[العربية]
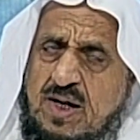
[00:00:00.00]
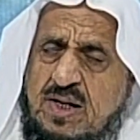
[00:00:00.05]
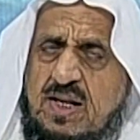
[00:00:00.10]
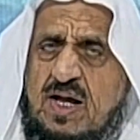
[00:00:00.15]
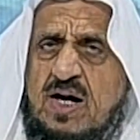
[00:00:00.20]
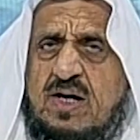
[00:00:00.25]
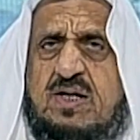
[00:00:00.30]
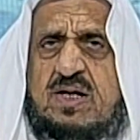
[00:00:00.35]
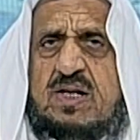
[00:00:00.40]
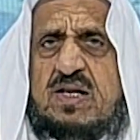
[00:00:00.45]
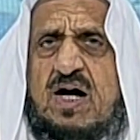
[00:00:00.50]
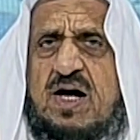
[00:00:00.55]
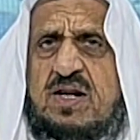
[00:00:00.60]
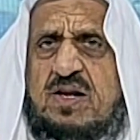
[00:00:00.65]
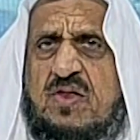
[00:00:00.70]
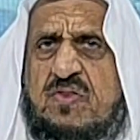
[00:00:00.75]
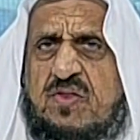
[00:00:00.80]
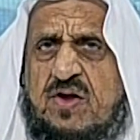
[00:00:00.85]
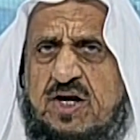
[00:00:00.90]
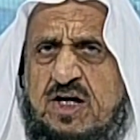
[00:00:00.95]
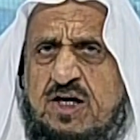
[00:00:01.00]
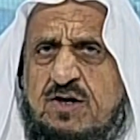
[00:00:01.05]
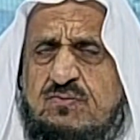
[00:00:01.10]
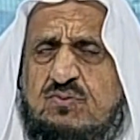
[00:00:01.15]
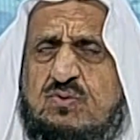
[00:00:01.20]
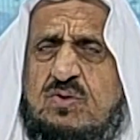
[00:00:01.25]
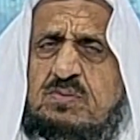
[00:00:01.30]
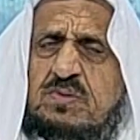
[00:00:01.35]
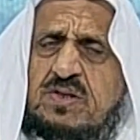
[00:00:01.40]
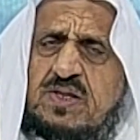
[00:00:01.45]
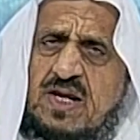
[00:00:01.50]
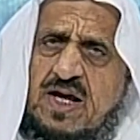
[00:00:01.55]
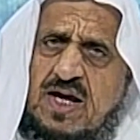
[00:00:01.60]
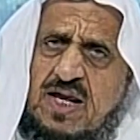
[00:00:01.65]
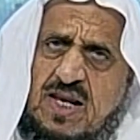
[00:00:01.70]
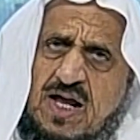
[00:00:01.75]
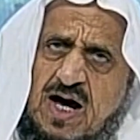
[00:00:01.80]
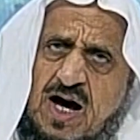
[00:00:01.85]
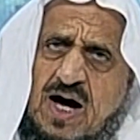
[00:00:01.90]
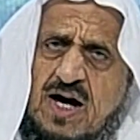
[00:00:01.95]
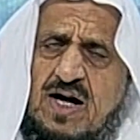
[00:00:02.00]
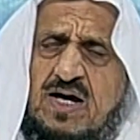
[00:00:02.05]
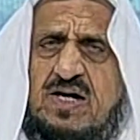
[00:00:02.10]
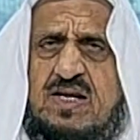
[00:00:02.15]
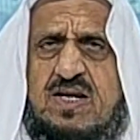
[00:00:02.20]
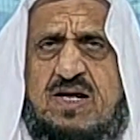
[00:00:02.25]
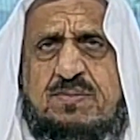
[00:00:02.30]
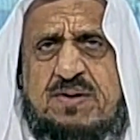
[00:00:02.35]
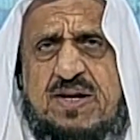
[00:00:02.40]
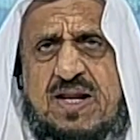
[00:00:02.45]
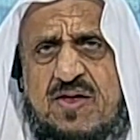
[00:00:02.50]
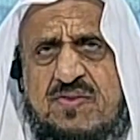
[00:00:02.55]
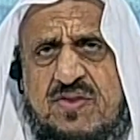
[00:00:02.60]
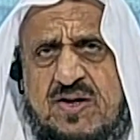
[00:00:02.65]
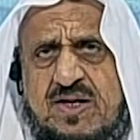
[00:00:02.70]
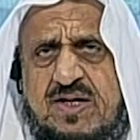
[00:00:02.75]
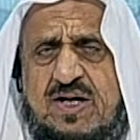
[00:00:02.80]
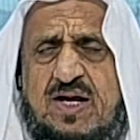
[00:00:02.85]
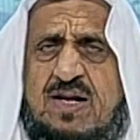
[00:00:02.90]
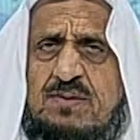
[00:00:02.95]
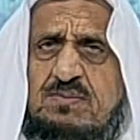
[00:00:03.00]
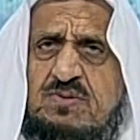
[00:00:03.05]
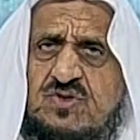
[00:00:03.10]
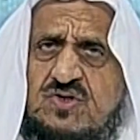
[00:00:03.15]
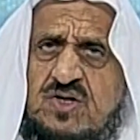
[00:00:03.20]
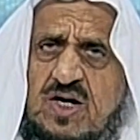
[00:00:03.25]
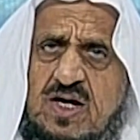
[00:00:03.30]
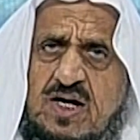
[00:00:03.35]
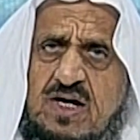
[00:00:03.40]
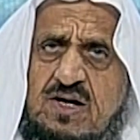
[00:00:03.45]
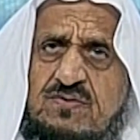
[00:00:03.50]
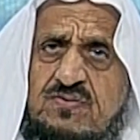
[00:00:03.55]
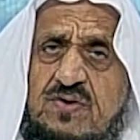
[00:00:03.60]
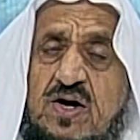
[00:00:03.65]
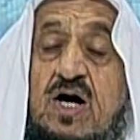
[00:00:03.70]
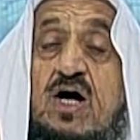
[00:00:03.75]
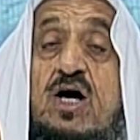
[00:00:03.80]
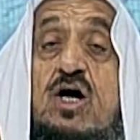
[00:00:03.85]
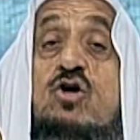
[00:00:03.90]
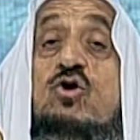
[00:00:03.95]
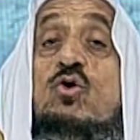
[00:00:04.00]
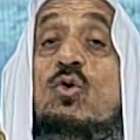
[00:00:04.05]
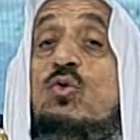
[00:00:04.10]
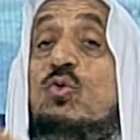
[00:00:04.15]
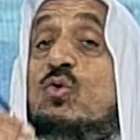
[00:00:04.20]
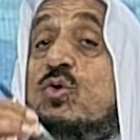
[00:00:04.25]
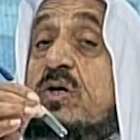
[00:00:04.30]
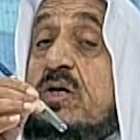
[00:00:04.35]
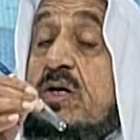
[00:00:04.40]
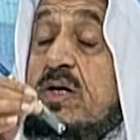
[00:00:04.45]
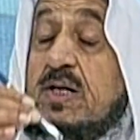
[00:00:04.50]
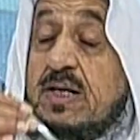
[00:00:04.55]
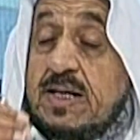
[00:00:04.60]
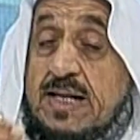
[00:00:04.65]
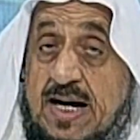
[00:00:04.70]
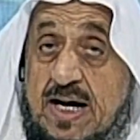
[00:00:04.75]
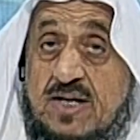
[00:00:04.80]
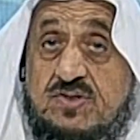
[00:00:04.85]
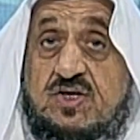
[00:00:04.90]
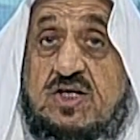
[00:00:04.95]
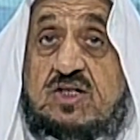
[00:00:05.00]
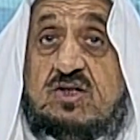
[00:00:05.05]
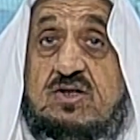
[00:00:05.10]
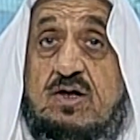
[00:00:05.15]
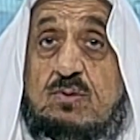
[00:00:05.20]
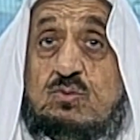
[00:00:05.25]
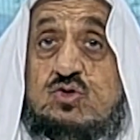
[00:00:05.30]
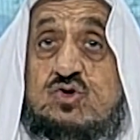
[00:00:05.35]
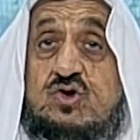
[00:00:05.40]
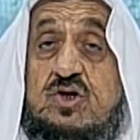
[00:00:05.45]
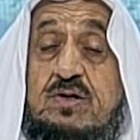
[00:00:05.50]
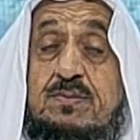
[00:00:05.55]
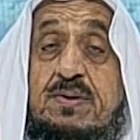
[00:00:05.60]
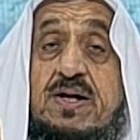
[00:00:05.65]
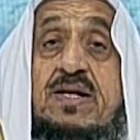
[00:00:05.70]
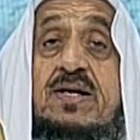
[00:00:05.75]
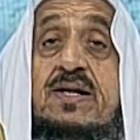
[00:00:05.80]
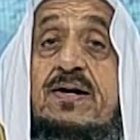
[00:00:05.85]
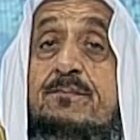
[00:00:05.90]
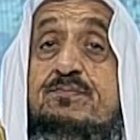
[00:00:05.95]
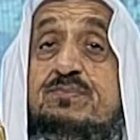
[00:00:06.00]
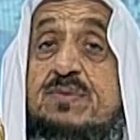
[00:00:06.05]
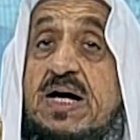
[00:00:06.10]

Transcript: لكن أنا ضعيف مدري إلى آخره من هذا الكلام السخيف نقول لا زلت مسلما